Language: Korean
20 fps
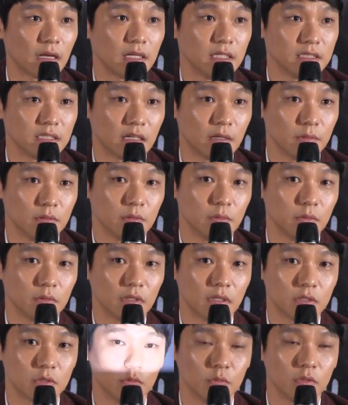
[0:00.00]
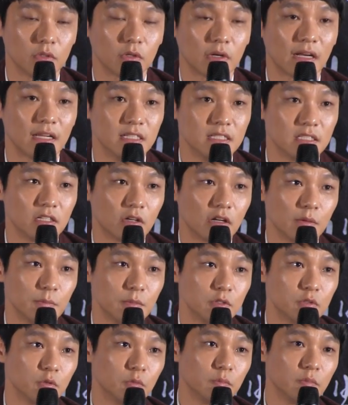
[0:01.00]
다른 사람들보다 좀 더
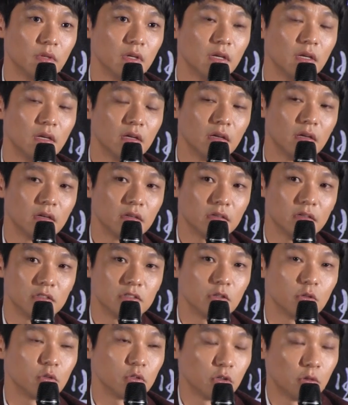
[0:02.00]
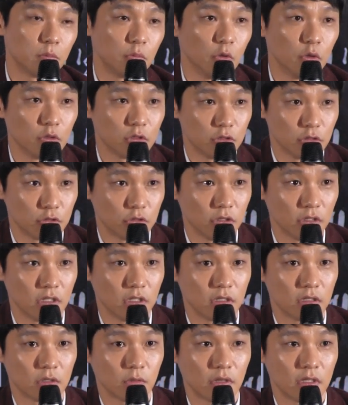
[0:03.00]
간절함이 좀 극적으로 더 보였을 수
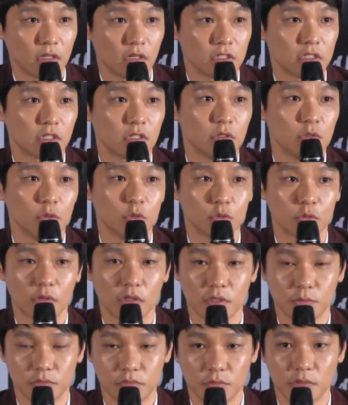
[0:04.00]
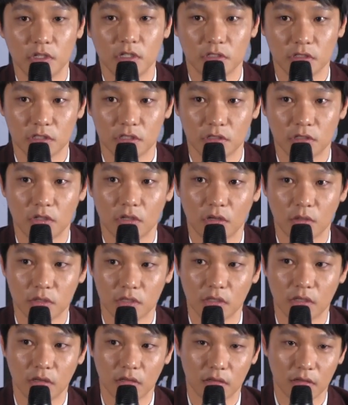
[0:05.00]
있는 환경적인 요소가 분명히 있었을 거라고
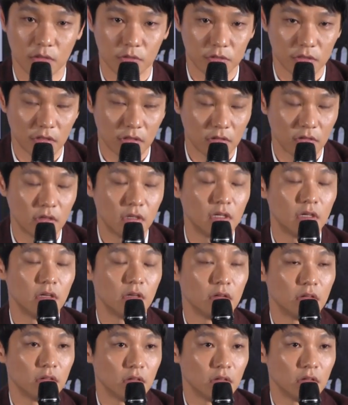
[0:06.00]
생각을 하고요.